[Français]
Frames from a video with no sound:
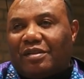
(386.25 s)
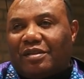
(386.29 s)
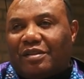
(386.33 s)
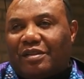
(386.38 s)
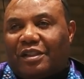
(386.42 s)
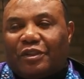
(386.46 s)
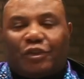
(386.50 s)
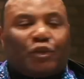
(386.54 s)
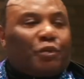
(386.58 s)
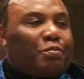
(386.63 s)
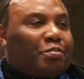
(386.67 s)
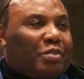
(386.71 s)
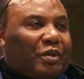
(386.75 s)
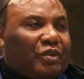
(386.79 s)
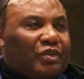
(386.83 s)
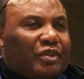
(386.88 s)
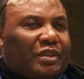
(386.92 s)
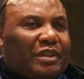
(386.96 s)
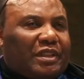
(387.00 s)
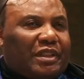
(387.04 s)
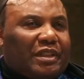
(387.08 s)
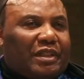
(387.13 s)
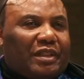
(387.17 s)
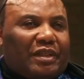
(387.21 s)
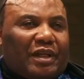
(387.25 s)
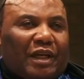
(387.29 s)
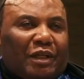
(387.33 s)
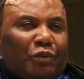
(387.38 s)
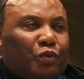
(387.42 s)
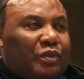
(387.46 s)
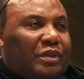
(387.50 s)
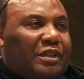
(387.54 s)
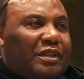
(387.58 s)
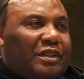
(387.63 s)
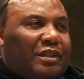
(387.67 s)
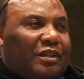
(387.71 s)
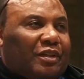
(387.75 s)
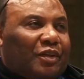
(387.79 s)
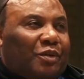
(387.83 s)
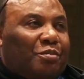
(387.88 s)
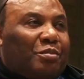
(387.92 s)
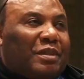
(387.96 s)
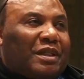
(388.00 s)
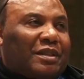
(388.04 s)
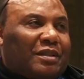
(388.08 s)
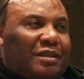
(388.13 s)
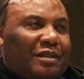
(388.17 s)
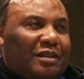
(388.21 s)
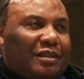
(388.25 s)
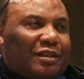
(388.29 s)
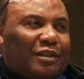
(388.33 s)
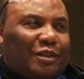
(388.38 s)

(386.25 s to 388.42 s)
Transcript: Et je pensais à lui dire merci.